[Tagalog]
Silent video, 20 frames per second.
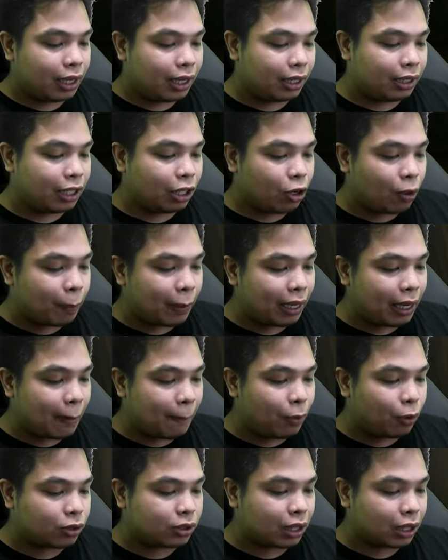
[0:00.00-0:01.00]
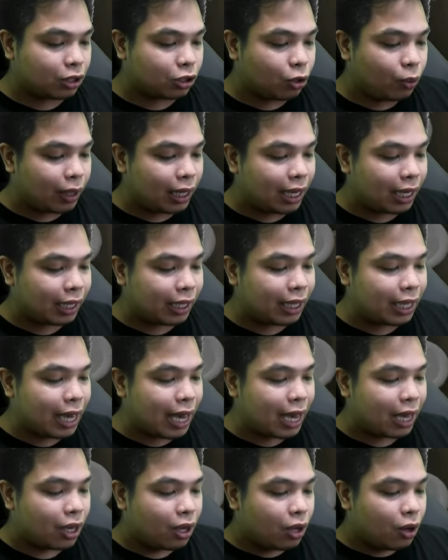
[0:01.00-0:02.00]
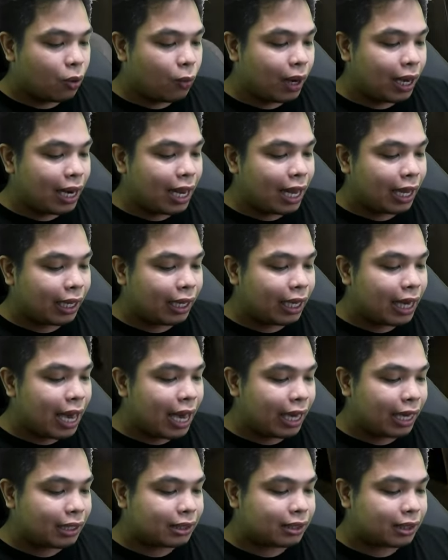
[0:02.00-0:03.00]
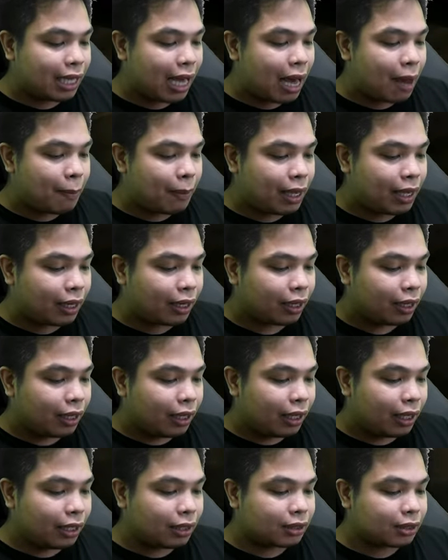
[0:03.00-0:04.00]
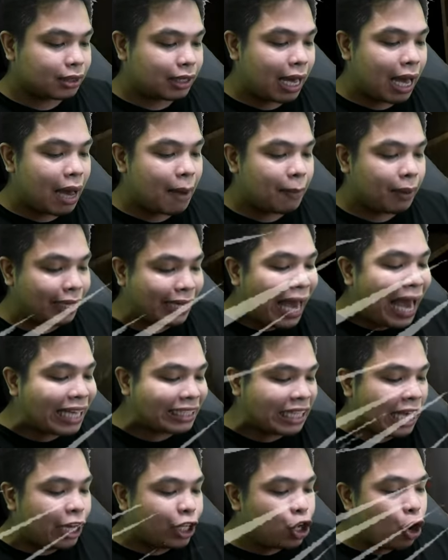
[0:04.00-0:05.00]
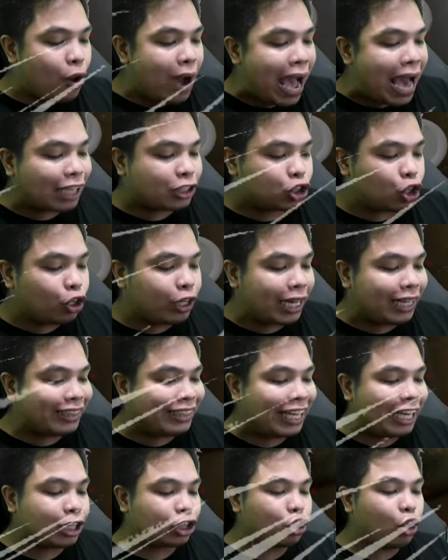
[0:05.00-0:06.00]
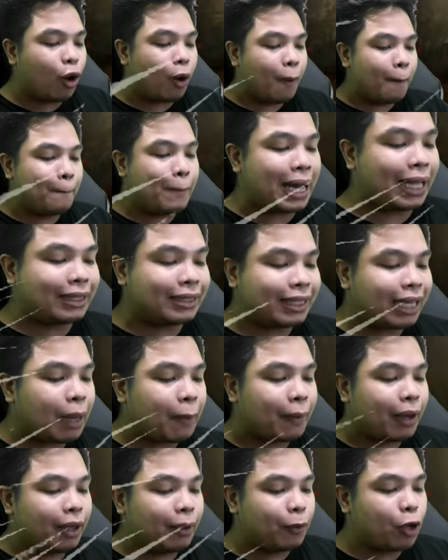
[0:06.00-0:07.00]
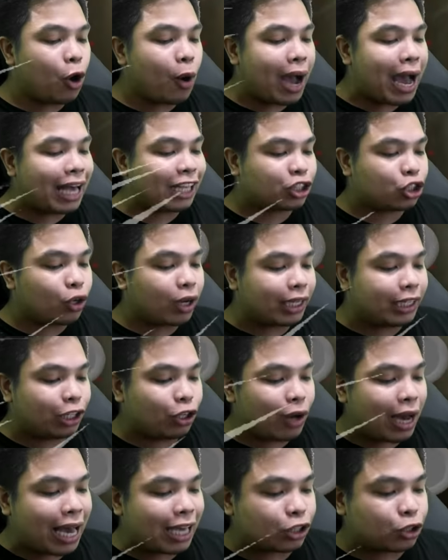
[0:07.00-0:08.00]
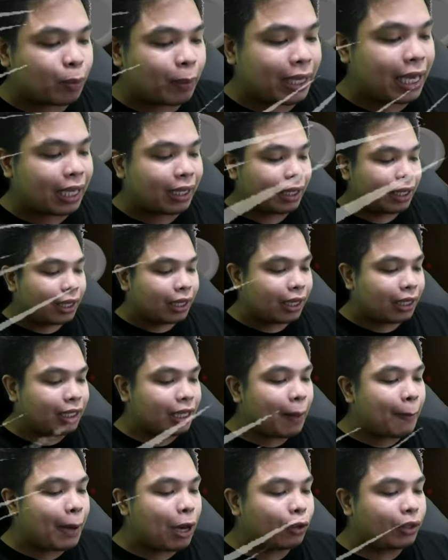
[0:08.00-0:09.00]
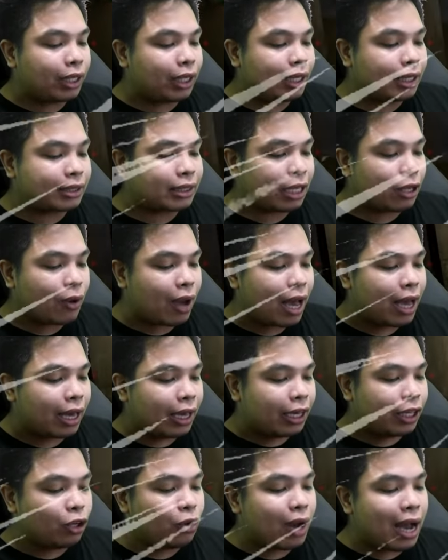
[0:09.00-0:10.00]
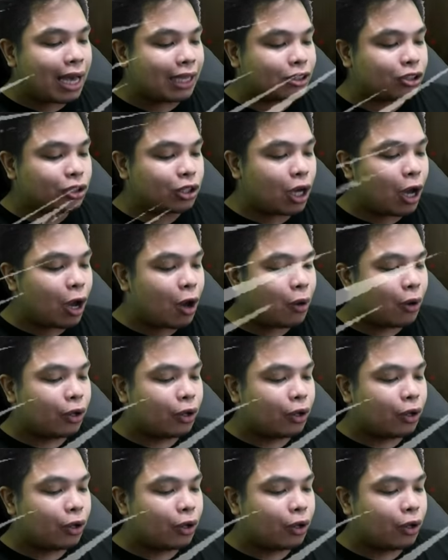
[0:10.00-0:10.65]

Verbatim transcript: Hindi ko pa nabuksan to. Walang iya. Walang iya, scammer. Scammer. Guys, yung aso nandito. Bad trip. Yung aso, kaninong aso ba yan? Kanina pa kami inis sa'yo ha. Ah. Yung aso nyo.